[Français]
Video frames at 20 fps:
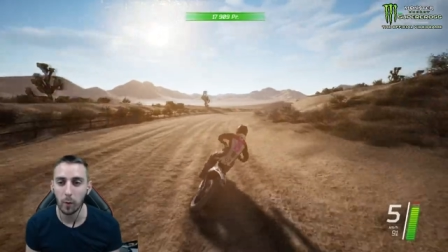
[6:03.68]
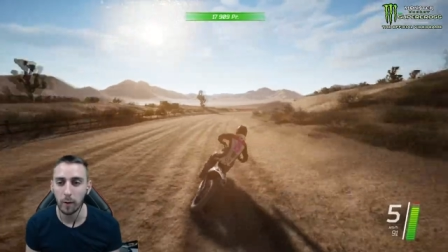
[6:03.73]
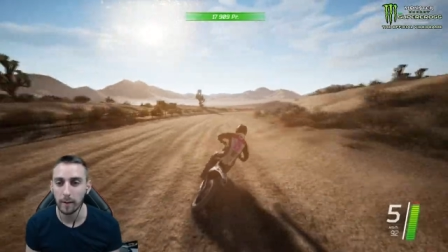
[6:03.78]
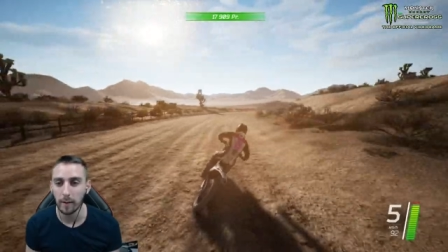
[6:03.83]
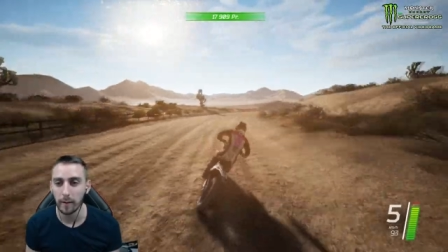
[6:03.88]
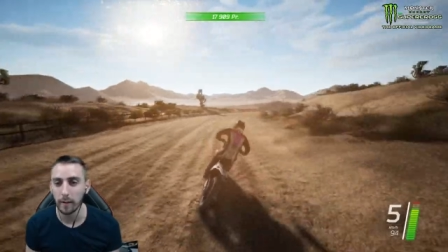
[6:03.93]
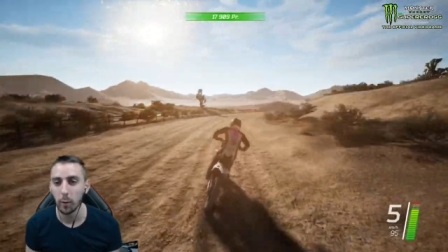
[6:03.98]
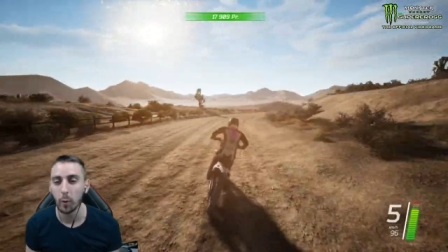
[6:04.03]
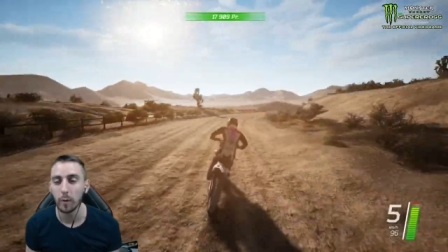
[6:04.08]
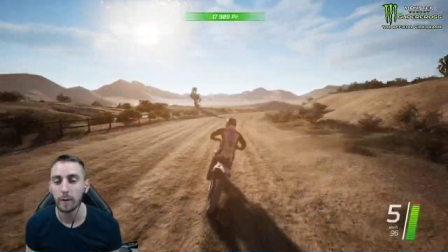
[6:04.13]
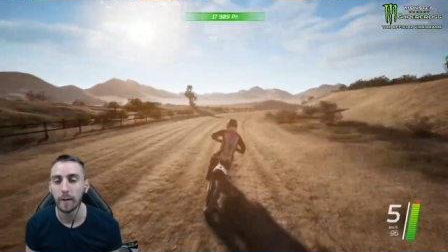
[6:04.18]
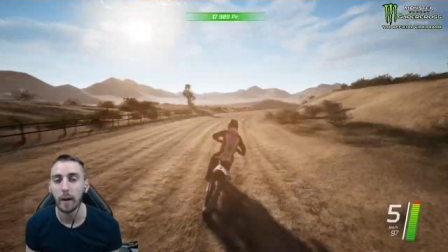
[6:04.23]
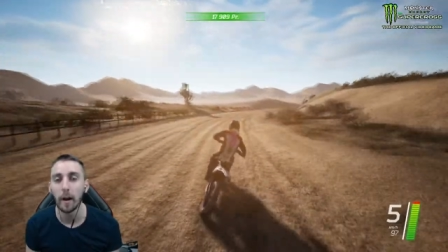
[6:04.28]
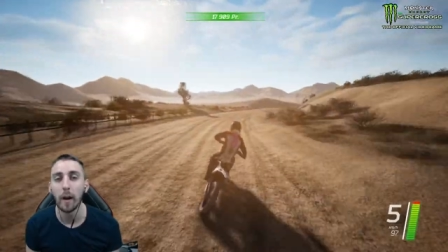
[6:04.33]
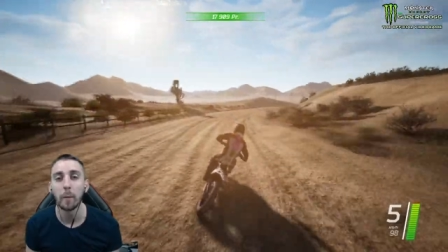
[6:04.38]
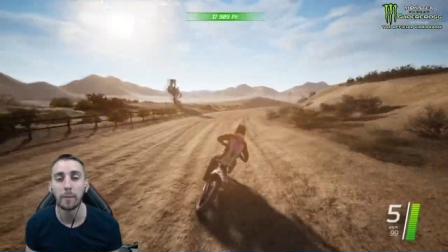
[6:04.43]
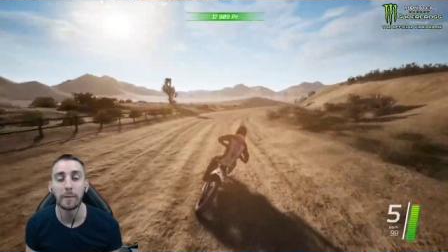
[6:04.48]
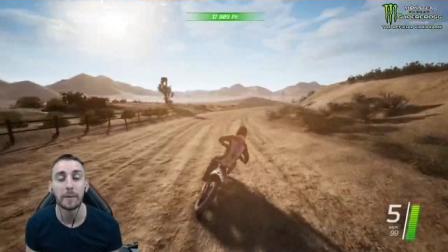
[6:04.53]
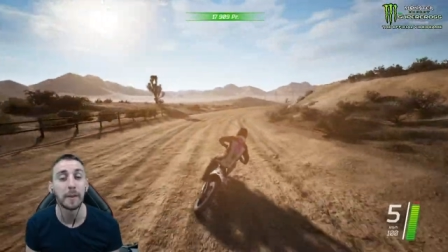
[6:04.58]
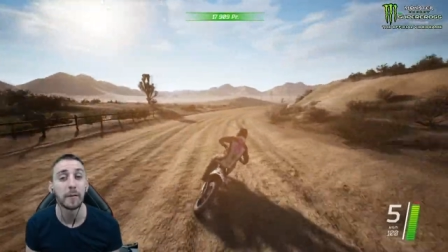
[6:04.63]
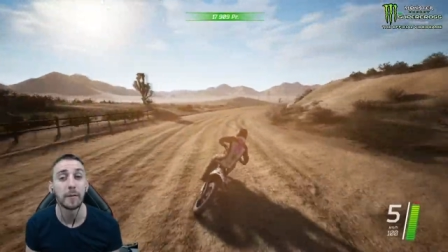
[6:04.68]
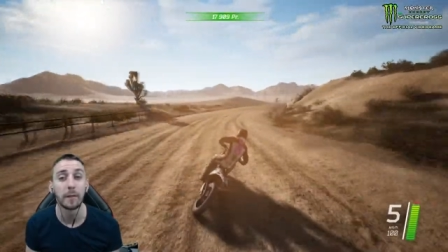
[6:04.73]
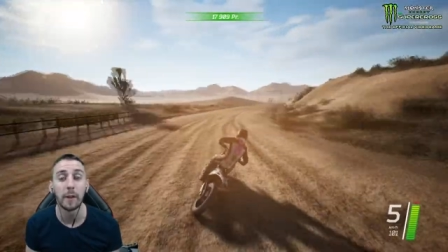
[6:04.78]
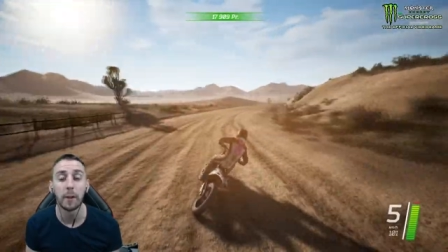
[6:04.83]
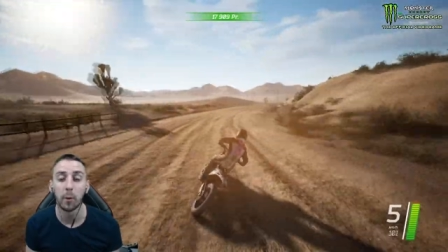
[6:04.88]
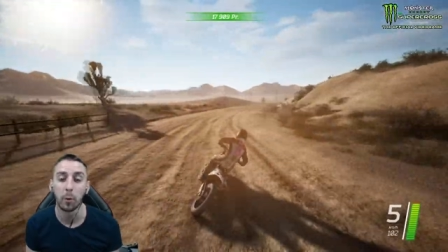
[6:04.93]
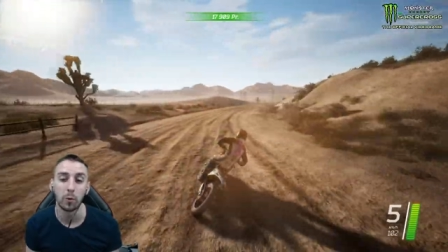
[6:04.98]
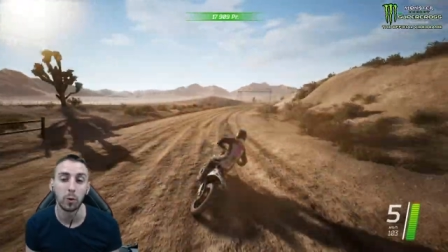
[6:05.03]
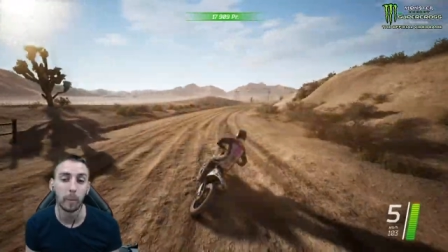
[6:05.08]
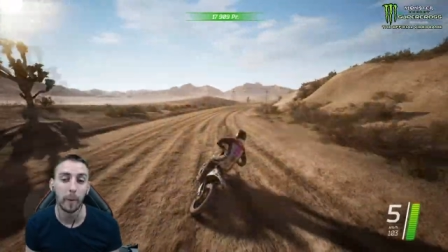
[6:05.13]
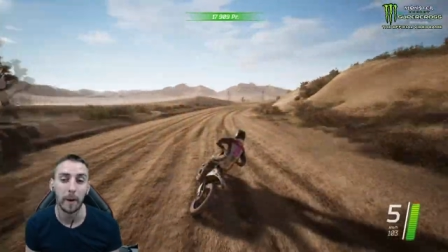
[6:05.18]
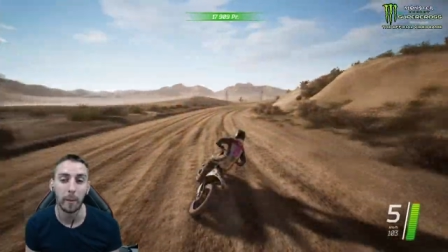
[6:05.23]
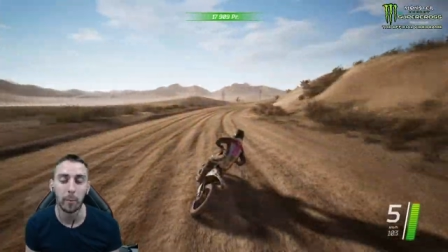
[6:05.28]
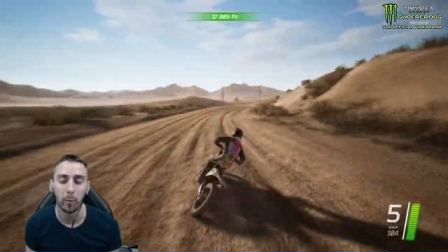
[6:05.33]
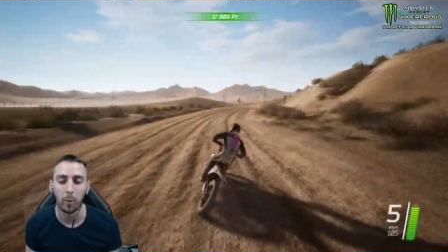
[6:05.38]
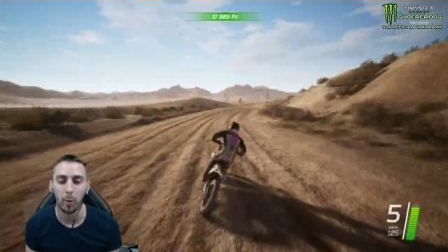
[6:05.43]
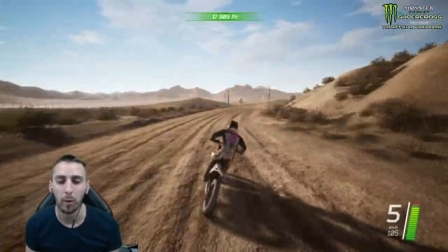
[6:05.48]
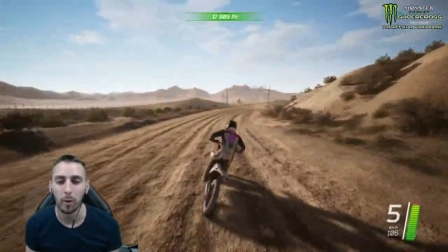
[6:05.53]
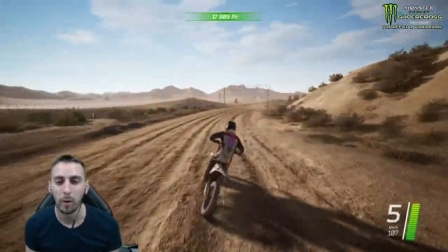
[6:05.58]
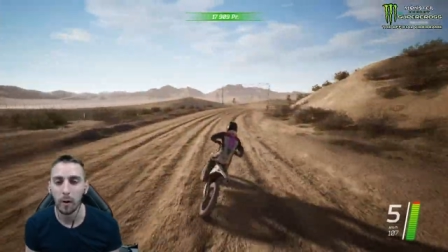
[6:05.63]
T'avais trois terrains et puis c'était fini, qu'on n'en parlait plus,
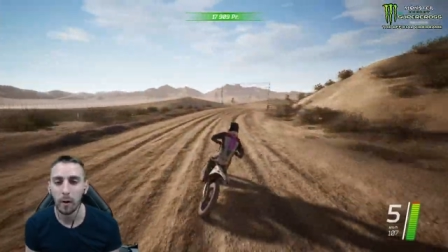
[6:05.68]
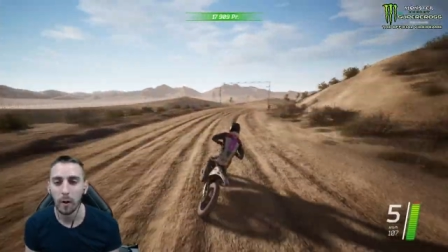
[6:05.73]
quoi.